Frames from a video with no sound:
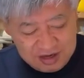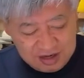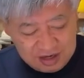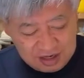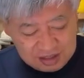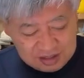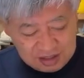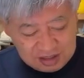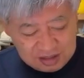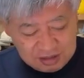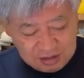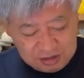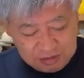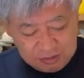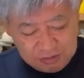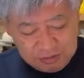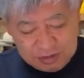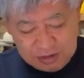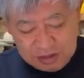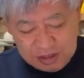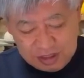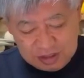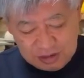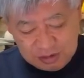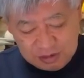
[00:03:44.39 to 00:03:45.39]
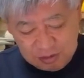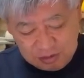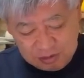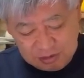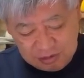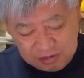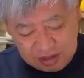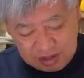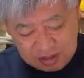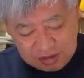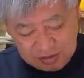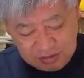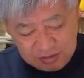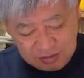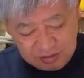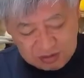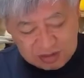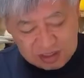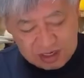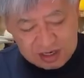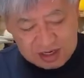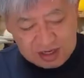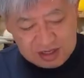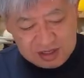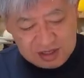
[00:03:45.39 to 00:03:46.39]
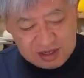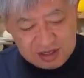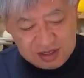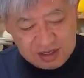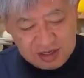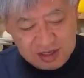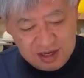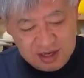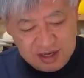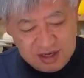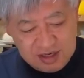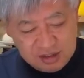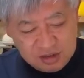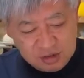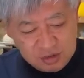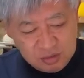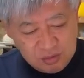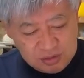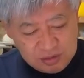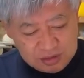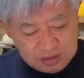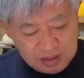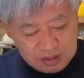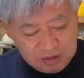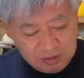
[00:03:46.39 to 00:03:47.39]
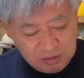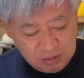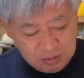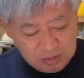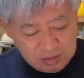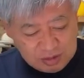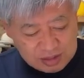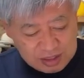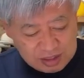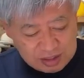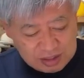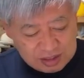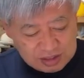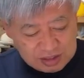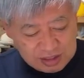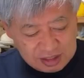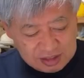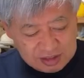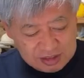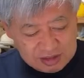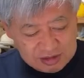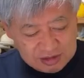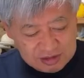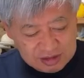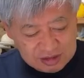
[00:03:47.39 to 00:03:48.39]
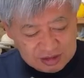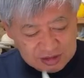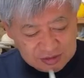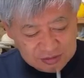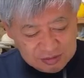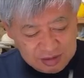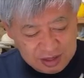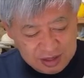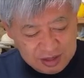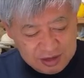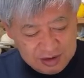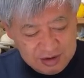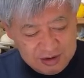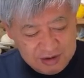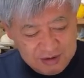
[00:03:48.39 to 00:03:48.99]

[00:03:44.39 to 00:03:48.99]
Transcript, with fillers: 片手のひらに乗るくらいの大きさなんで、昭和天皇に見せに来たって言うんですよね。